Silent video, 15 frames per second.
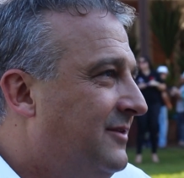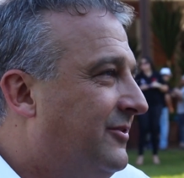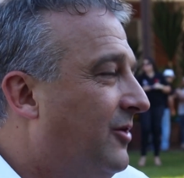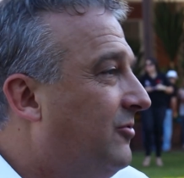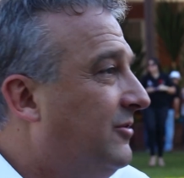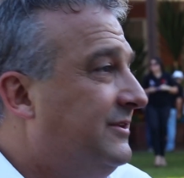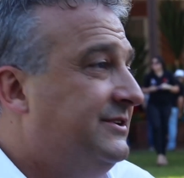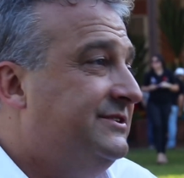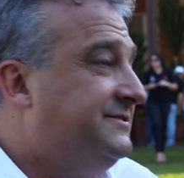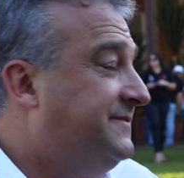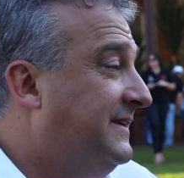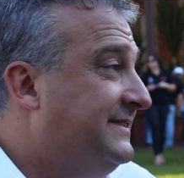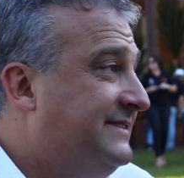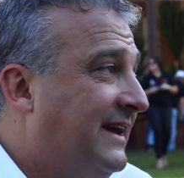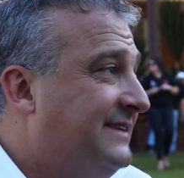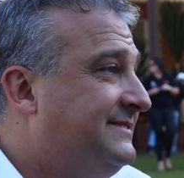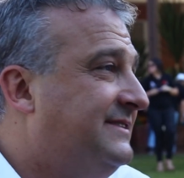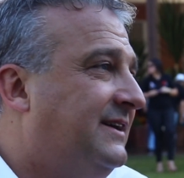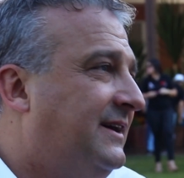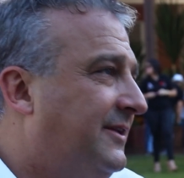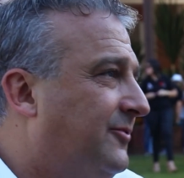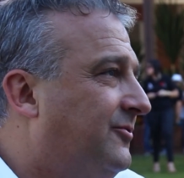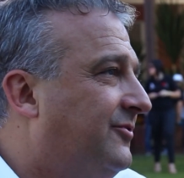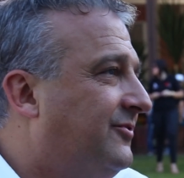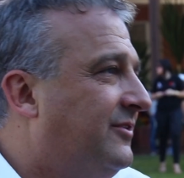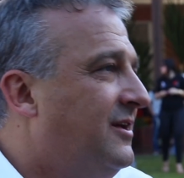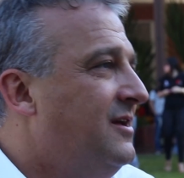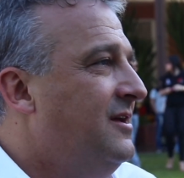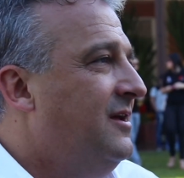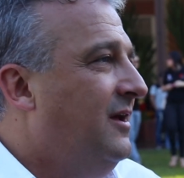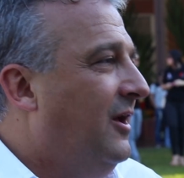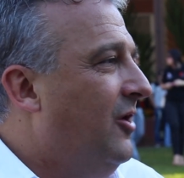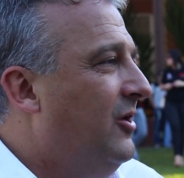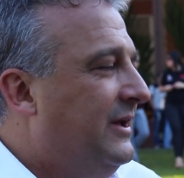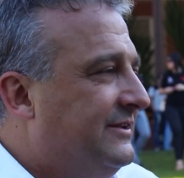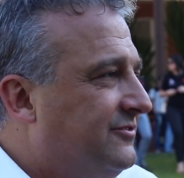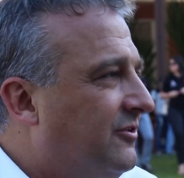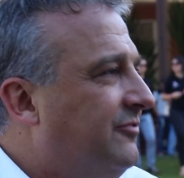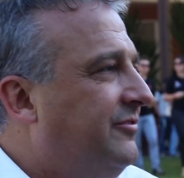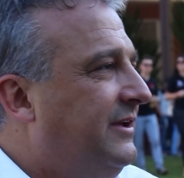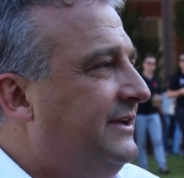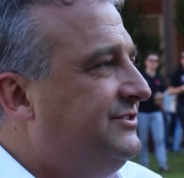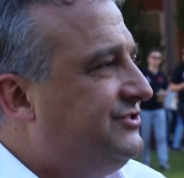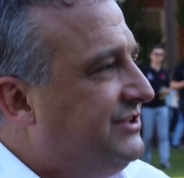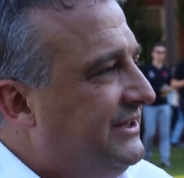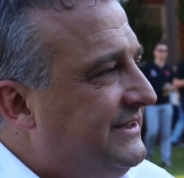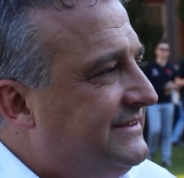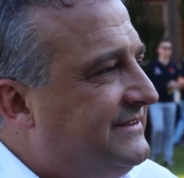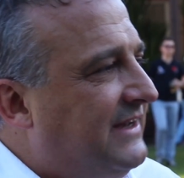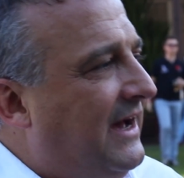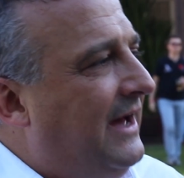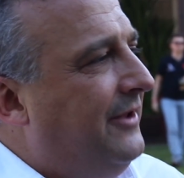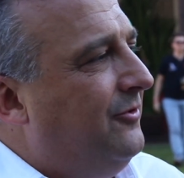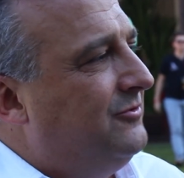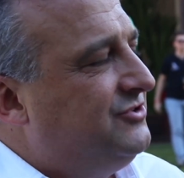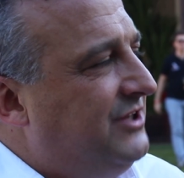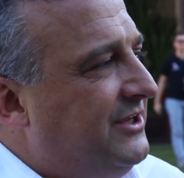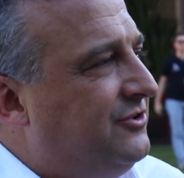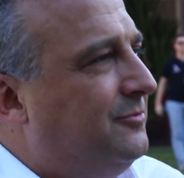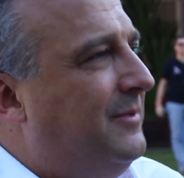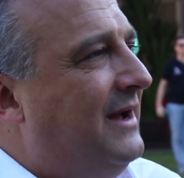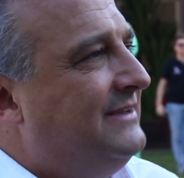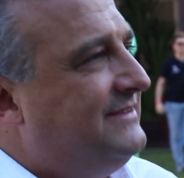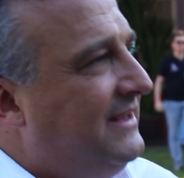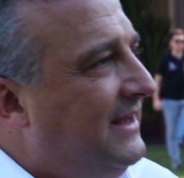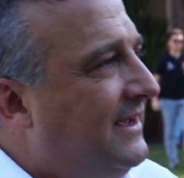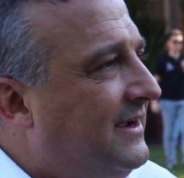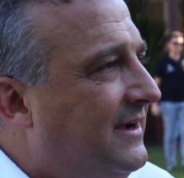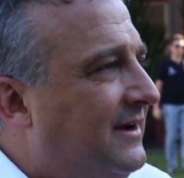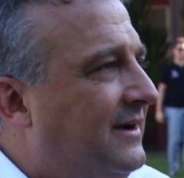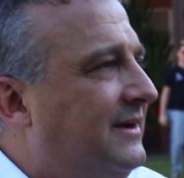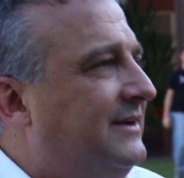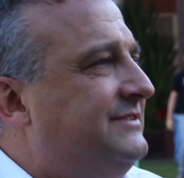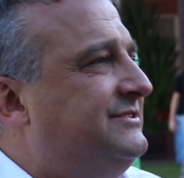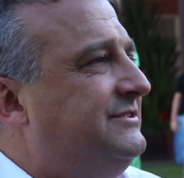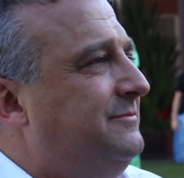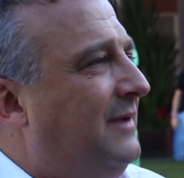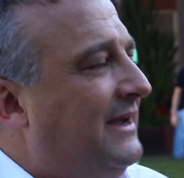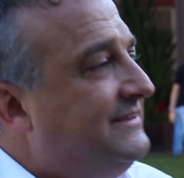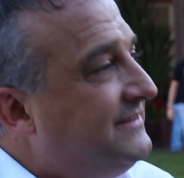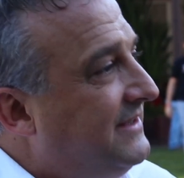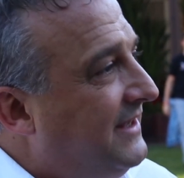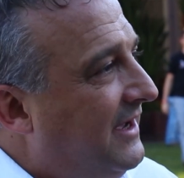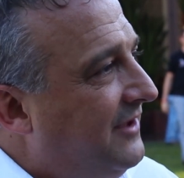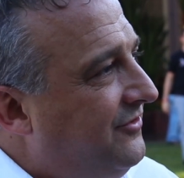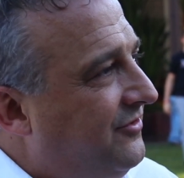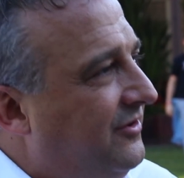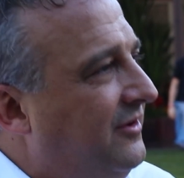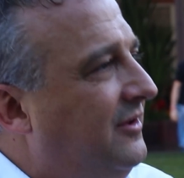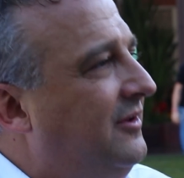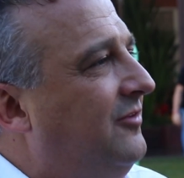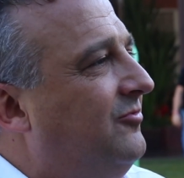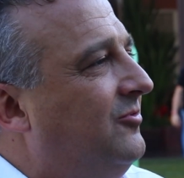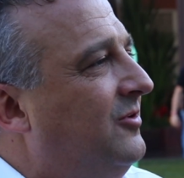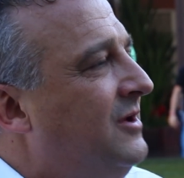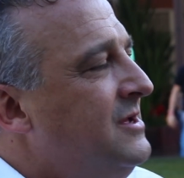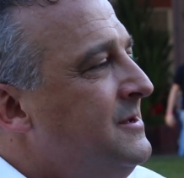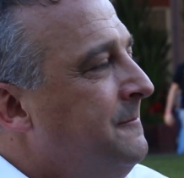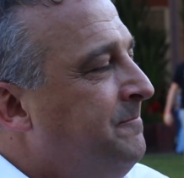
Então quando a gente fez 10 anos, eu resolvi estilizar num jeito mais elegante, mais criativo.